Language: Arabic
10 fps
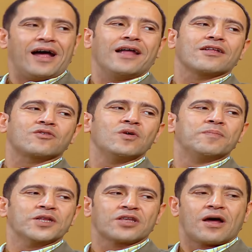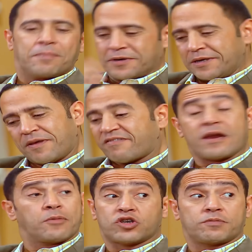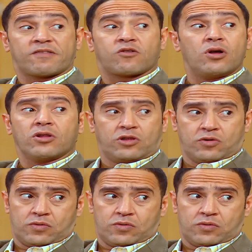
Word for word: على طول بيضربني بس انا ما كنتش بسكت له